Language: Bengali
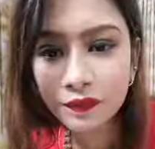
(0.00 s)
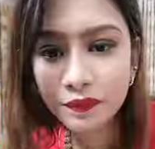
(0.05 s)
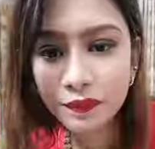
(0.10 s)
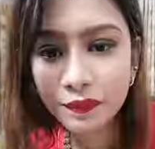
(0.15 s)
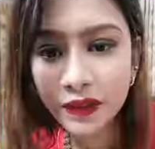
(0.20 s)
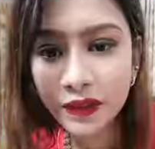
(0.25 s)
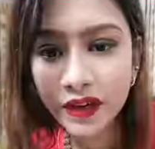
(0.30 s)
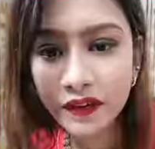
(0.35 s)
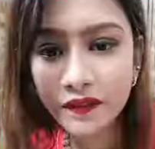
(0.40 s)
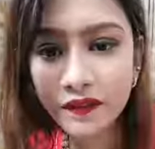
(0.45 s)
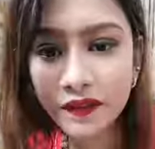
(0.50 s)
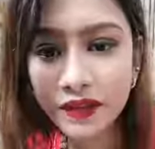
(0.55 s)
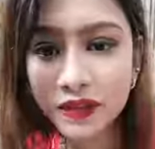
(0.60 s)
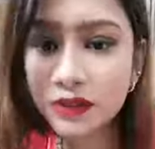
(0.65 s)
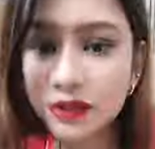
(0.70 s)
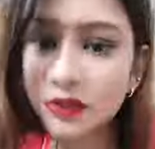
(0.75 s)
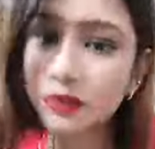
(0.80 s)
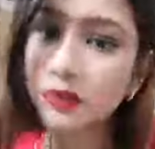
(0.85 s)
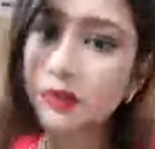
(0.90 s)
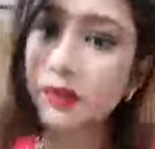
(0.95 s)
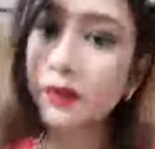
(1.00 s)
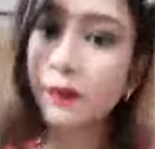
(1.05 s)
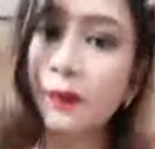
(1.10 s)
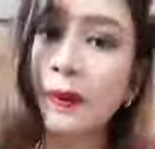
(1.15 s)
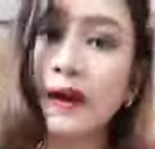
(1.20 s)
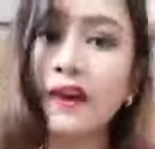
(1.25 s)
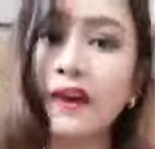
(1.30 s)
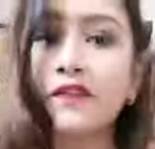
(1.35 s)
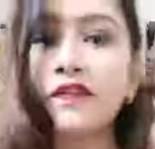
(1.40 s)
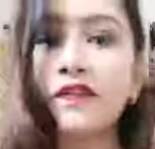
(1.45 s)
পারভেজ
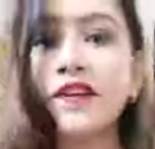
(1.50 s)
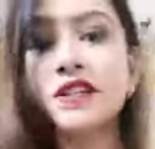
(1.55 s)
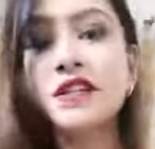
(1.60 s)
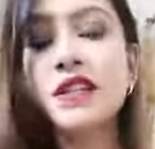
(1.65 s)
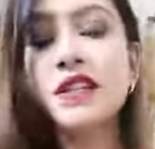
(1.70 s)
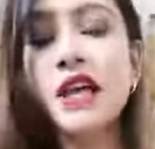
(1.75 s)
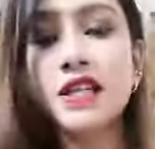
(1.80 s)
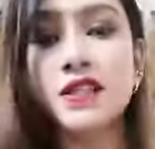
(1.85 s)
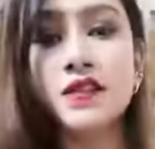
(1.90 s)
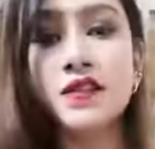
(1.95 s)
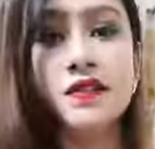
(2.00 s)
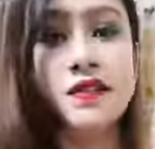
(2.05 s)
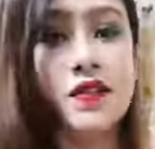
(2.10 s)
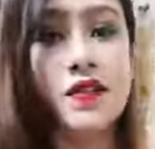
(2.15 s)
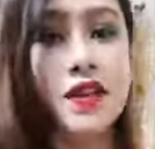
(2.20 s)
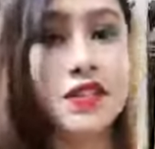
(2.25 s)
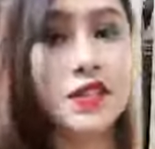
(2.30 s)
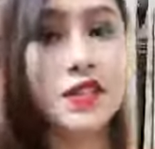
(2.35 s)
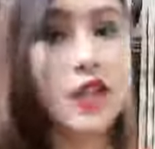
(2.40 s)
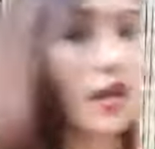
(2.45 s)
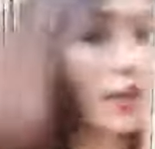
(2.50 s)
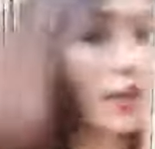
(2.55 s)
পারভেজ নাইস ড্রেস থ্যাংক